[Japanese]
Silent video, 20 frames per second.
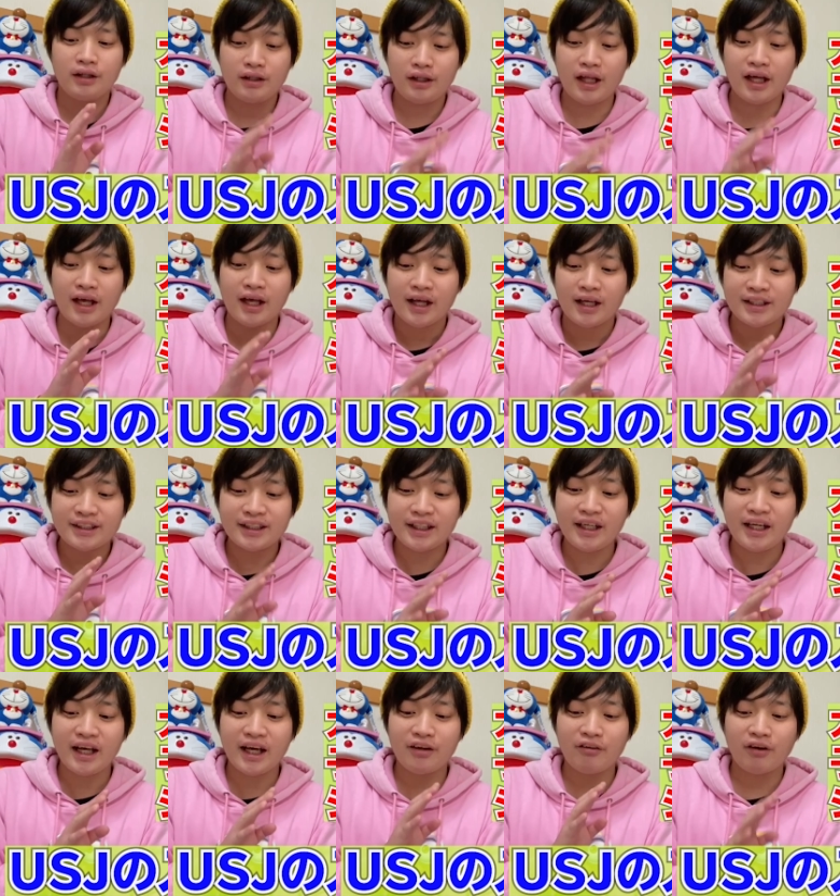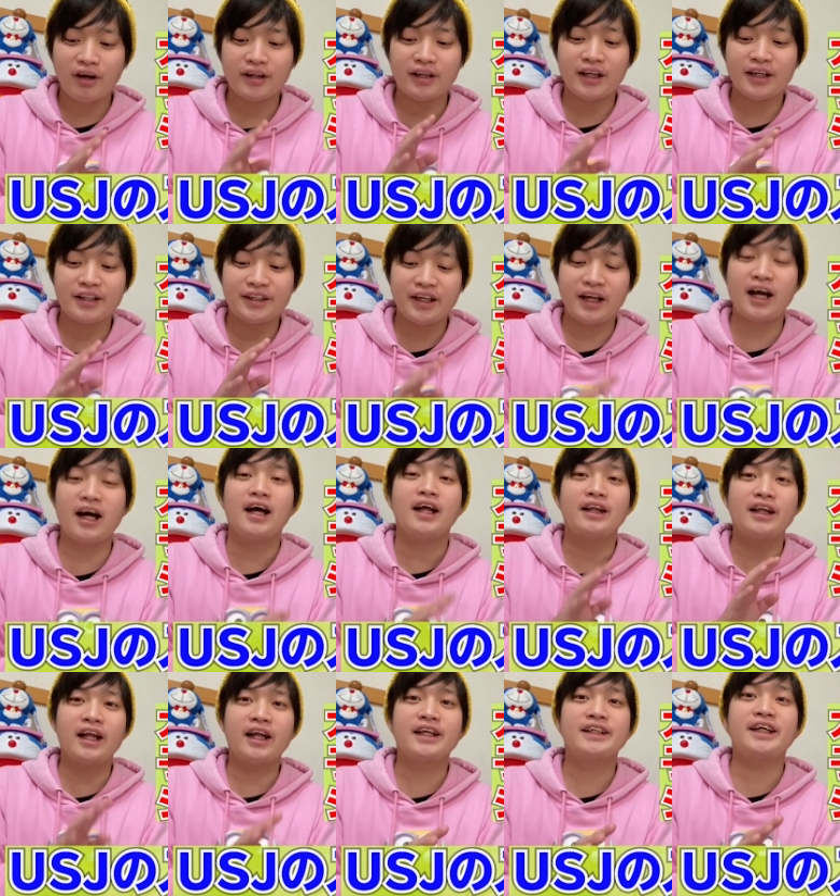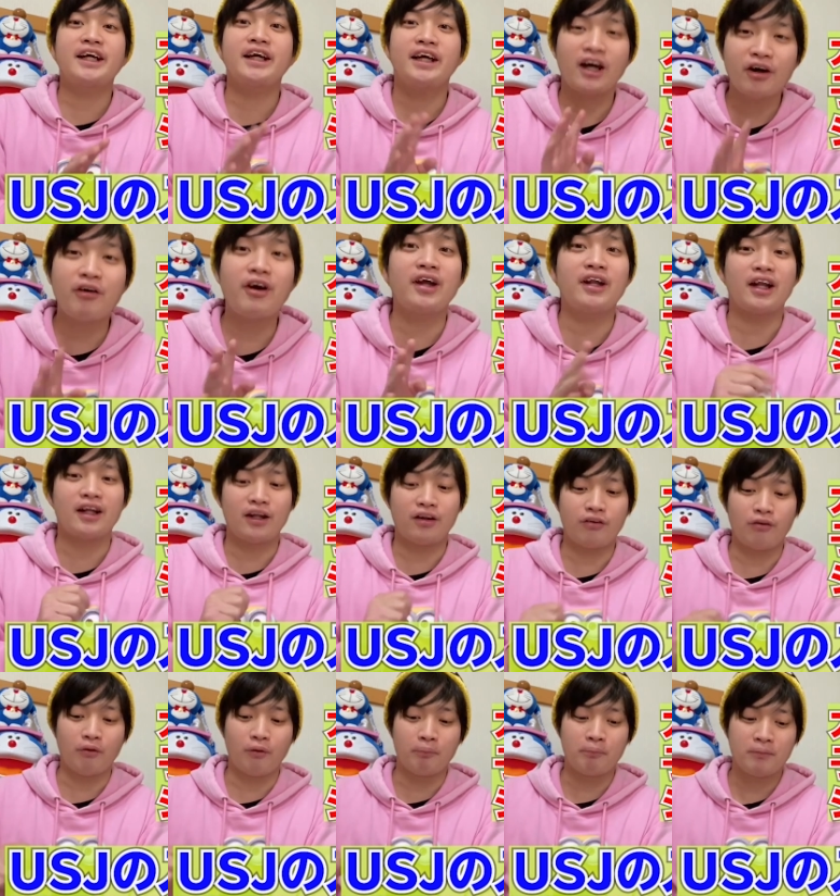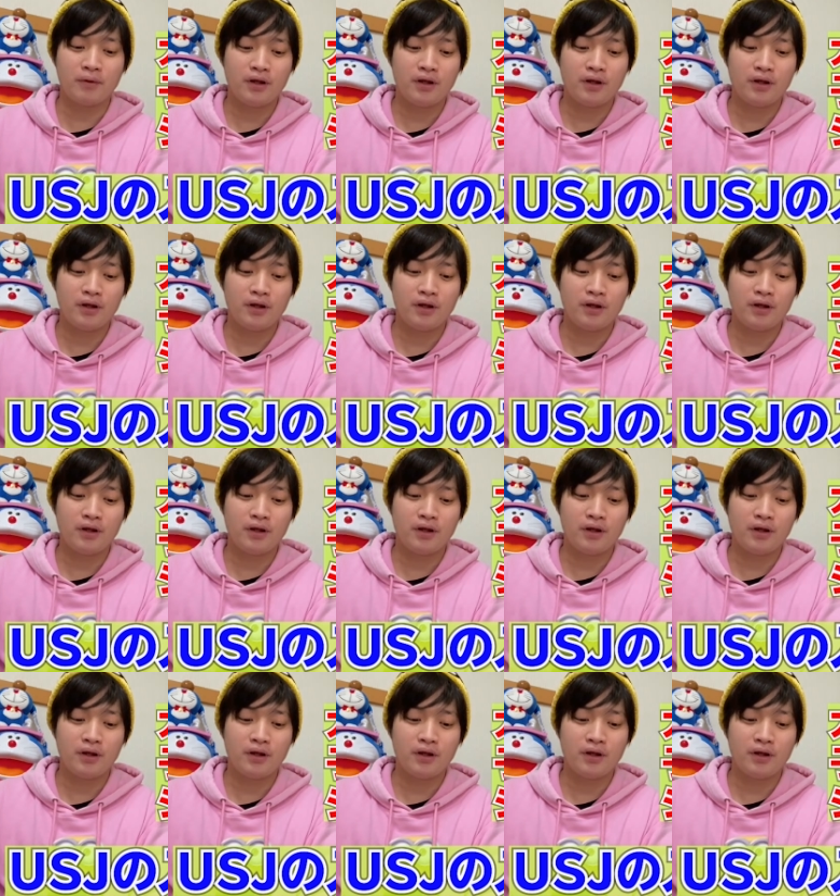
で、シニアの方でしたら7100円なんですよ。